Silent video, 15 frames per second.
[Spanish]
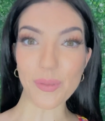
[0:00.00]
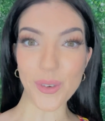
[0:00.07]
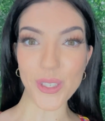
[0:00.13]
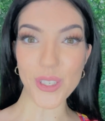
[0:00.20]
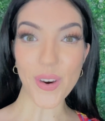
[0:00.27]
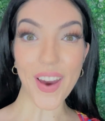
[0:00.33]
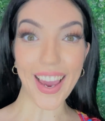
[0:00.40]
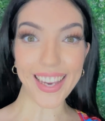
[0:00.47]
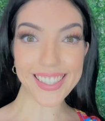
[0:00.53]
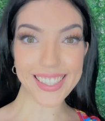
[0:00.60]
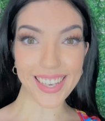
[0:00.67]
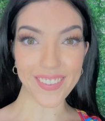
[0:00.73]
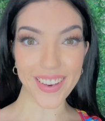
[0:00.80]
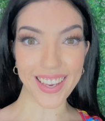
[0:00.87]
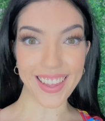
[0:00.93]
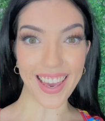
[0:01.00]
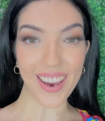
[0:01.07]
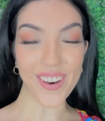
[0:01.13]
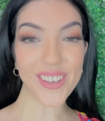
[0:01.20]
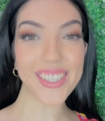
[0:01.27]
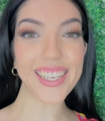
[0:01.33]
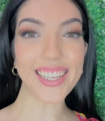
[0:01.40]
mucho este
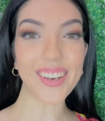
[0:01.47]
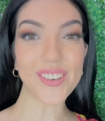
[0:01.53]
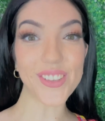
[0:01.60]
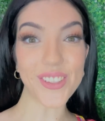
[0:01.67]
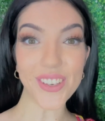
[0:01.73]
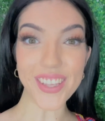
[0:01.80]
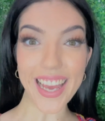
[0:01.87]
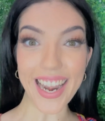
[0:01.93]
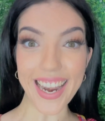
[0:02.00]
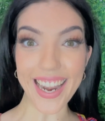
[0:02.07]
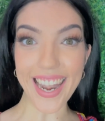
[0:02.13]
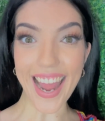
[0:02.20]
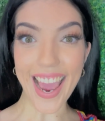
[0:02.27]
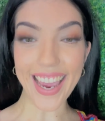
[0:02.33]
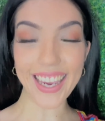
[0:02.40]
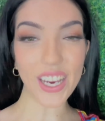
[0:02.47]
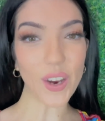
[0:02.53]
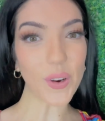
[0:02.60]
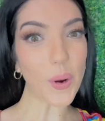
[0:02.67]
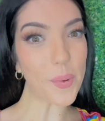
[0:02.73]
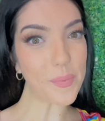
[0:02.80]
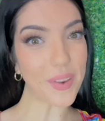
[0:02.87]
video. Si te gustó, dale like,
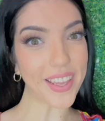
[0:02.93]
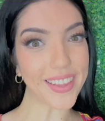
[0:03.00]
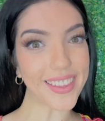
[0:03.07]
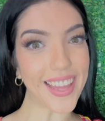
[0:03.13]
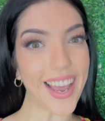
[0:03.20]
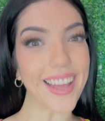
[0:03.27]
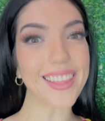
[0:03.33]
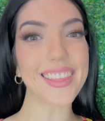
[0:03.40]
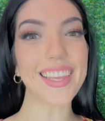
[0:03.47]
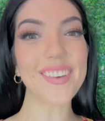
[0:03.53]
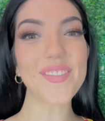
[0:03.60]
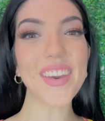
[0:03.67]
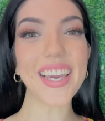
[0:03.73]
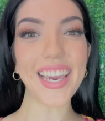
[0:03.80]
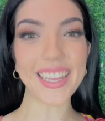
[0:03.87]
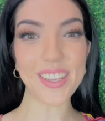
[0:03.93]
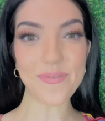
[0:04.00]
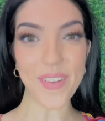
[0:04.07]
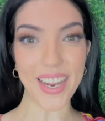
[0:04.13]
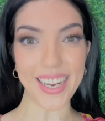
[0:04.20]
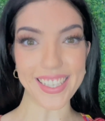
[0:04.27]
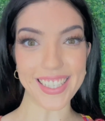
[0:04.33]
comenta, dime qué te
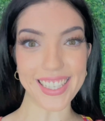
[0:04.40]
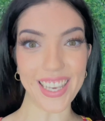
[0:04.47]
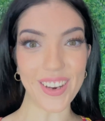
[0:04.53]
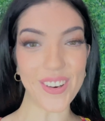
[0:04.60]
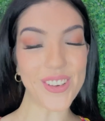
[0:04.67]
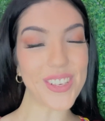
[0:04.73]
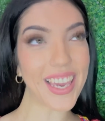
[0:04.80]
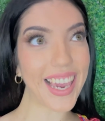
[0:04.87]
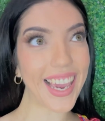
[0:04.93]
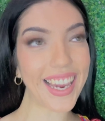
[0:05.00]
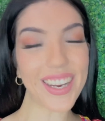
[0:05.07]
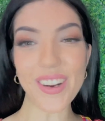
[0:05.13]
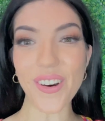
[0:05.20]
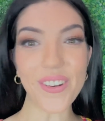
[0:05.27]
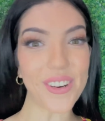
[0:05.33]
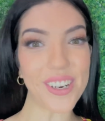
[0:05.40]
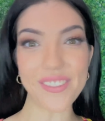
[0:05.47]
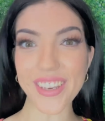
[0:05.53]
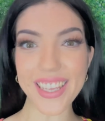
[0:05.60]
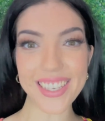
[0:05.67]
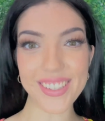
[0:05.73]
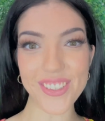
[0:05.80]
pareció y no
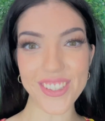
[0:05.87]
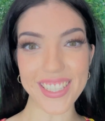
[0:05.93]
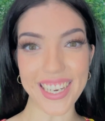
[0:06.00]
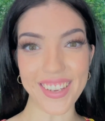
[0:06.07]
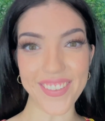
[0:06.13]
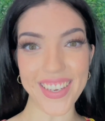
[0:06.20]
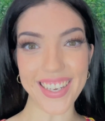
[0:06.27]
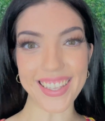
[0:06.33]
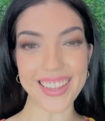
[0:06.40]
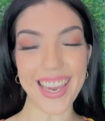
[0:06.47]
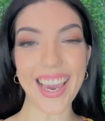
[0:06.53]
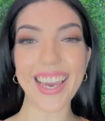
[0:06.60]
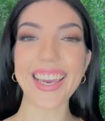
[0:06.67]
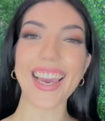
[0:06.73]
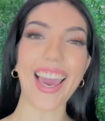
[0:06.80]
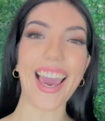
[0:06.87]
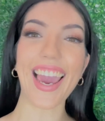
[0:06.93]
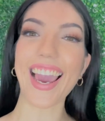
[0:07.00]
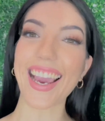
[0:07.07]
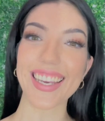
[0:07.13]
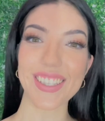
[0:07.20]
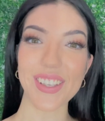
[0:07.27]
olvides suscribirte, que
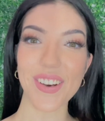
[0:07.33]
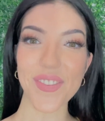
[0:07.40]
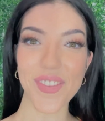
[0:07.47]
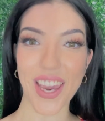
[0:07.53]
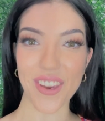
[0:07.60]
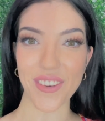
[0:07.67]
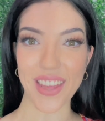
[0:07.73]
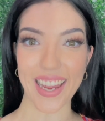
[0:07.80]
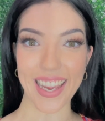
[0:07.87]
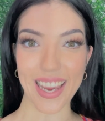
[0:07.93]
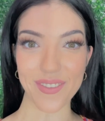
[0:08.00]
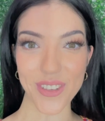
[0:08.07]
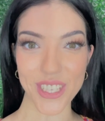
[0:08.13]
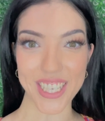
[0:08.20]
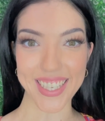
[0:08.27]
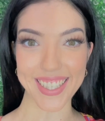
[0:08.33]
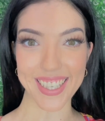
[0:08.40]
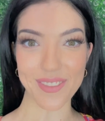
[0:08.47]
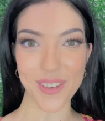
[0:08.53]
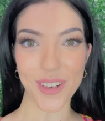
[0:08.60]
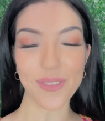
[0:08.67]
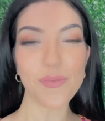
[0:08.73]
eso me ayudaría
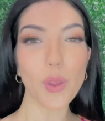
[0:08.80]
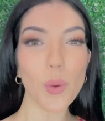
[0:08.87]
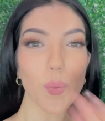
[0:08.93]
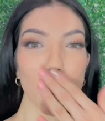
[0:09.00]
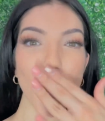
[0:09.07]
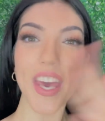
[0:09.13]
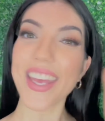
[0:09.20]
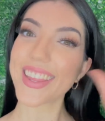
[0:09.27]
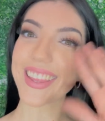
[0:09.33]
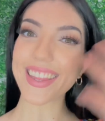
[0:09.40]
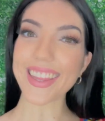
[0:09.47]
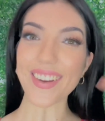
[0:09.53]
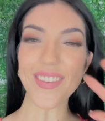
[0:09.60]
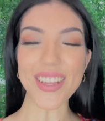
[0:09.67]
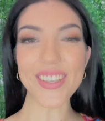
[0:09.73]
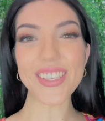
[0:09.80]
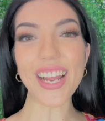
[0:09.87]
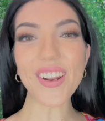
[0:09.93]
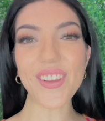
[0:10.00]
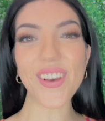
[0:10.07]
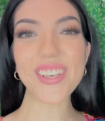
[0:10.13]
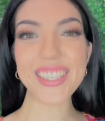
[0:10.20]
muchísimo. Te mando
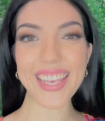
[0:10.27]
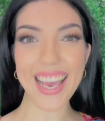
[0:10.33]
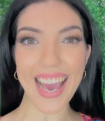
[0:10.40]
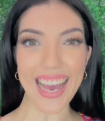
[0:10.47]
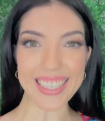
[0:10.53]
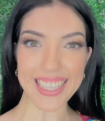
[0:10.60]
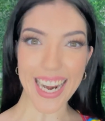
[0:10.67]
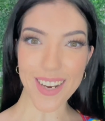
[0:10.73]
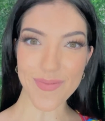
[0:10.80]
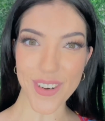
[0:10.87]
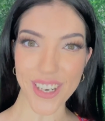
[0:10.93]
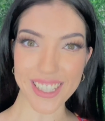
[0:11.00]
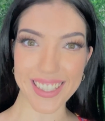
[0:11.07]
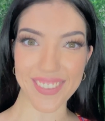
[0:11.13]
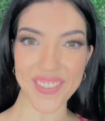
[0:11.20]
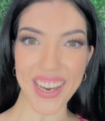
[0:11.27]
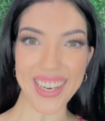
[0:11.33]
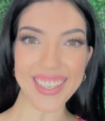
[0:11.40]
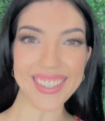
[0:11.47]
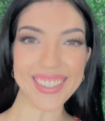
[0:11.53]
saludos y hasta la próxima.